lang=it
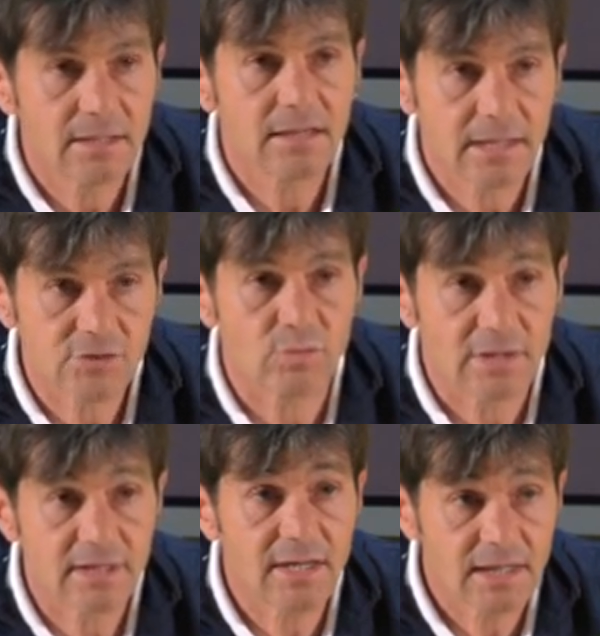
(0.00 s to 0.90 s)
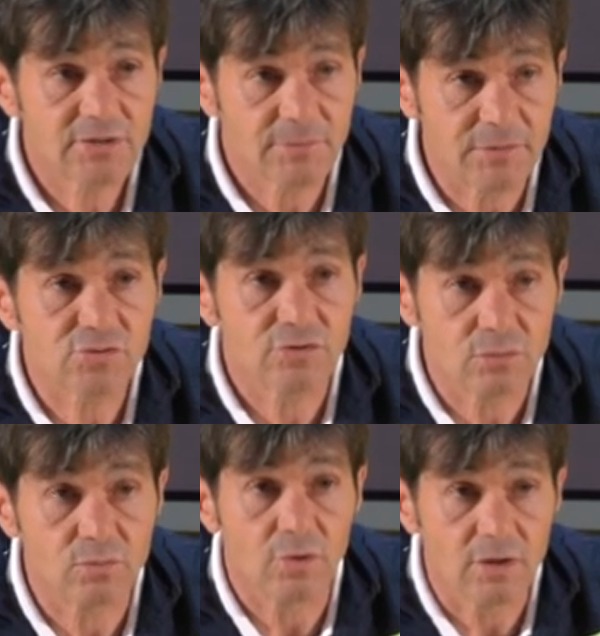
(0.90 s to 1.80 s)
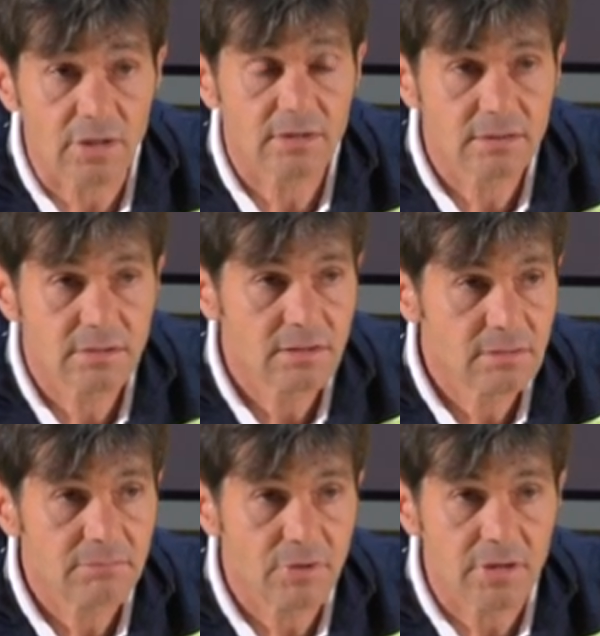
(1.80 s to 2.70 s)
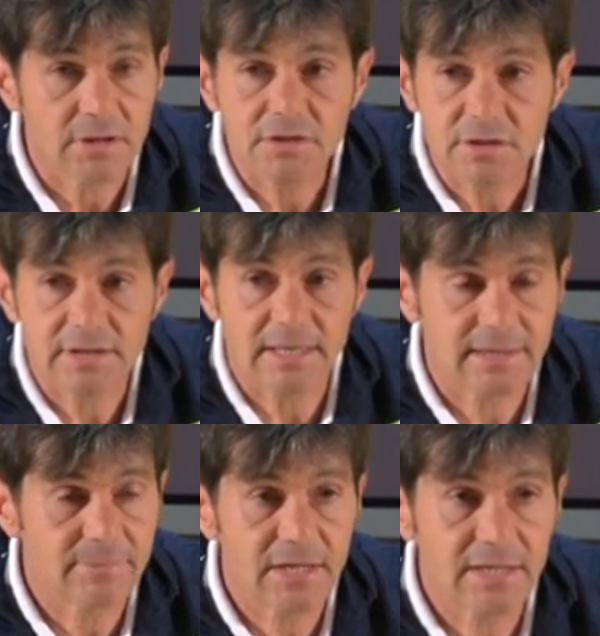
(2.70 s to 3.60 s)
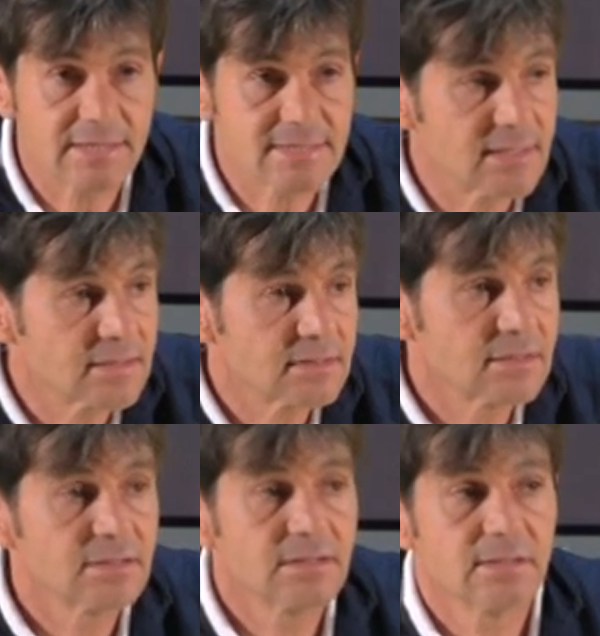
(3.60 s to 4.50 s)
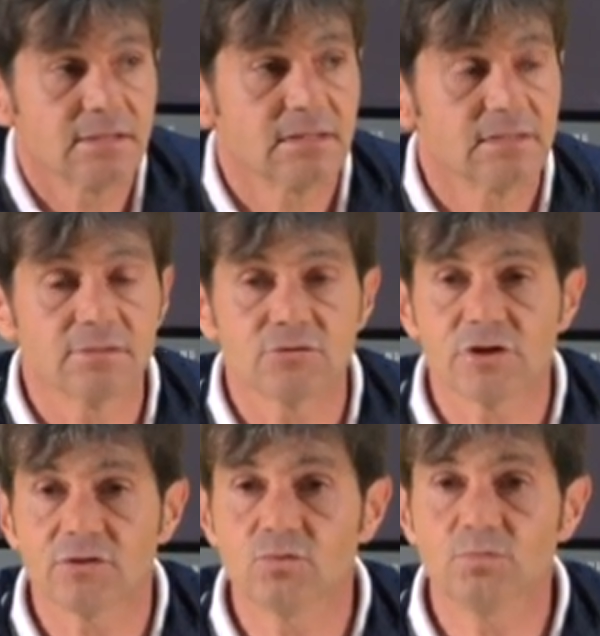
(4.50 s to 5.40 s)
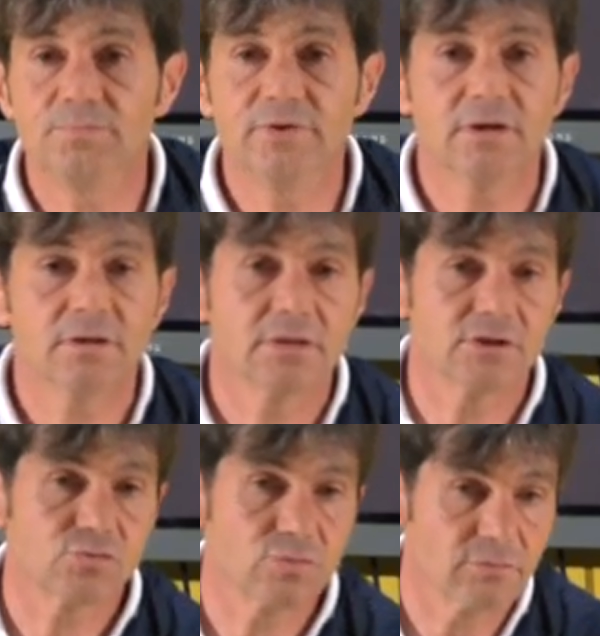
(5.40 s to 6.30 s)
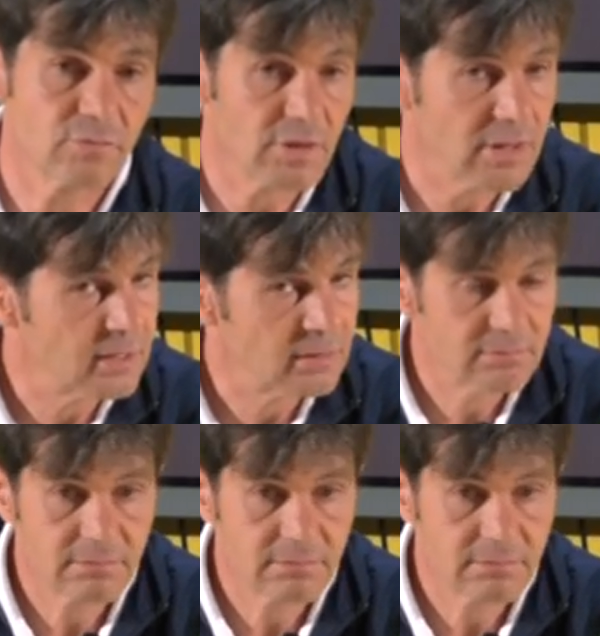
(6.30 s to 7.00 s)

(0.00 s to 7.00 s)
La squadra ci ha messo il cuore, poi c'è tanta amarezza, non c'è dubbio, nessuno vuole